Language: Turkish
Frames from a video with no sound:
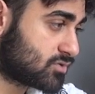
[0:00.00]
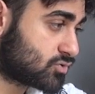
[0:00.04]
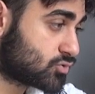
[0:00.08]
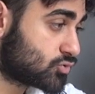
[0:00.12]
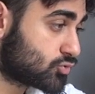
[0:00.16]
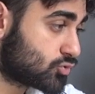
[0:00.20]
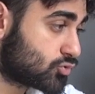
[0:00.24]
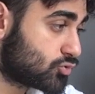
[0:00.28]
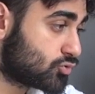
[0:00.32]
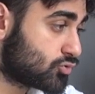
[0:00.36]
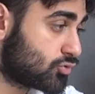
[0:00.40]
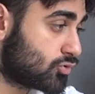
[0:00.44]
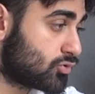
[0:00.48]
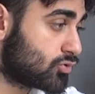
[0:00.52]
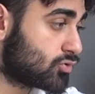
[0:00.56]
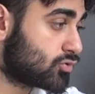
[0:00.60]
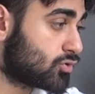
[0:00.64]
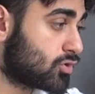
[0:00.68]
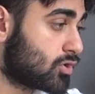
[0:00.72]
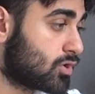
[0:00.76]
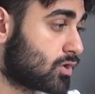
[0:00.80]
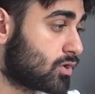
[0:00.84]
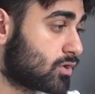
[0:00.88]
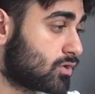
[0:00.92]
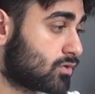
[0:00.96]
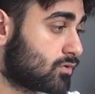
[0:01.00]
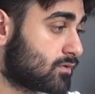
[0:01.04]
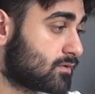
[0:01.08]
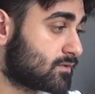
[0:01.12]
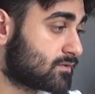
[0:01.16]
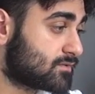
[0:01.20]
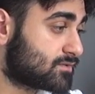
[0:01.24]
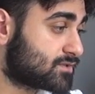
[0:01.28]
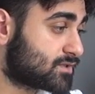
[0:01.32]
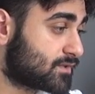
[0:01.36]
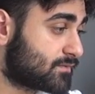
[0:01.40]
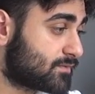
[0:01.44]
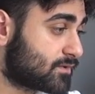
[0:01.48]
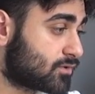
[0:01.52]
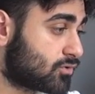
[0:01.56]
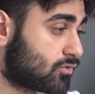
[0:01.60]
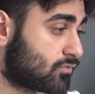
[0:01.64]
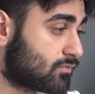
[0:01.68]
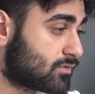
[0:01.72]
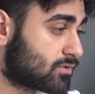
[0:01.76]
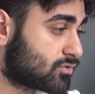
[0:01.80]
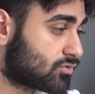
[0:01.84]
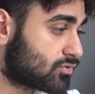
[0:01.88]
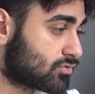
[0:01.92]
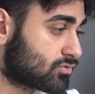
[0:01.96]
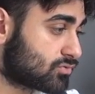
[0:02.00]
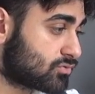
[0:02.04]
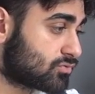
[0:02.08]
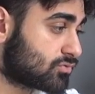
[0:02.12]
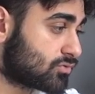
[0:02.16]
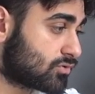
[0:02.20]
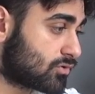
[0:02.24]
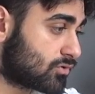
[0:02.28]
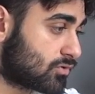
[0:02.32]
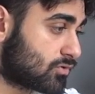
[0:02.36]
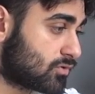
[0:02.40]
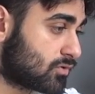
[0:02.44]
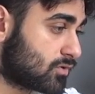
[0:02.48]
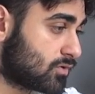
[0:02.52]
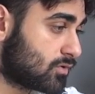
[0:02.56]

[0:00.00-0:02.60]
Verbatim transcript: Çünkü trafik overload diyor.